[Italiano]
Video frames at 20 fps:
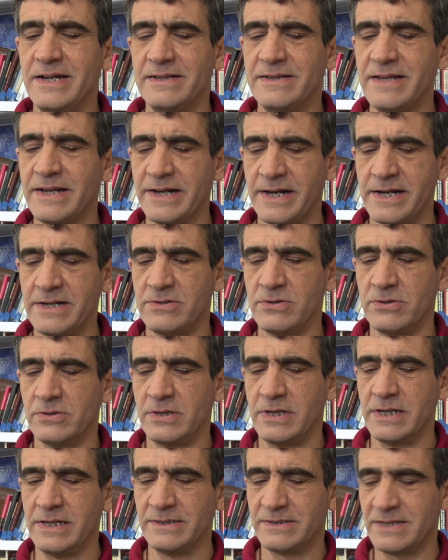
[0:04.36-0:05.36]
Il
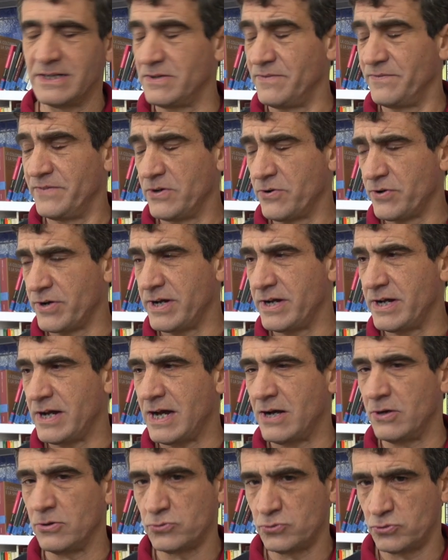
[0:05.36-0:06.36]
decreto è entrato in
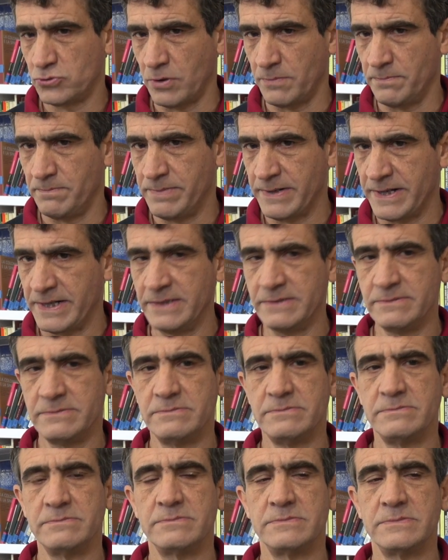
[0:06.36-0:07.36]
vigore a
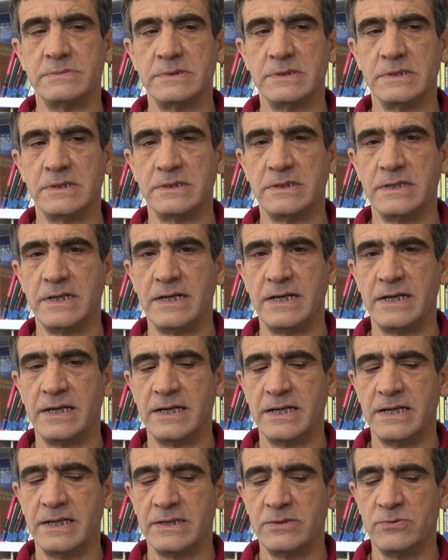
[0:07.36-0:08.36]
ottobre
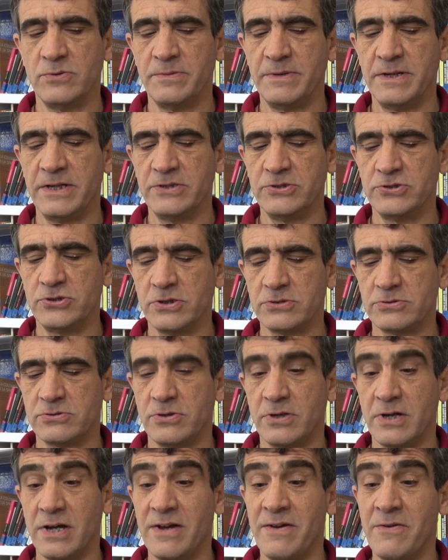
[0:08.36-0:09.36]
del
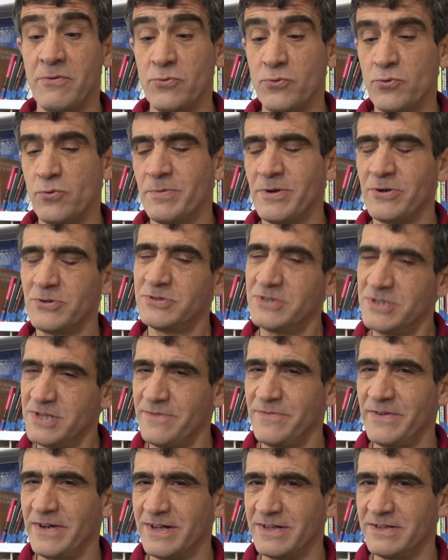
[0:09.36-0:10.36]
2018 e ha un numero
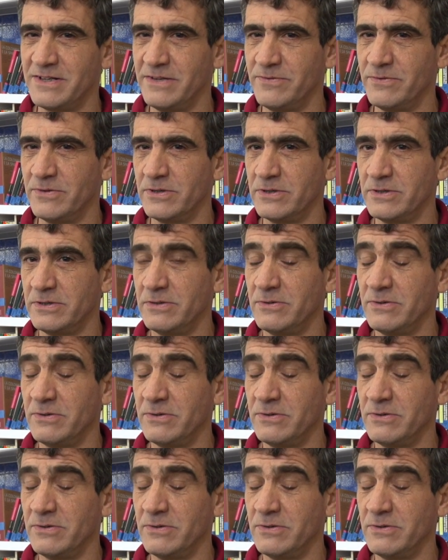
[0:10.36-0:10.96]
significativo,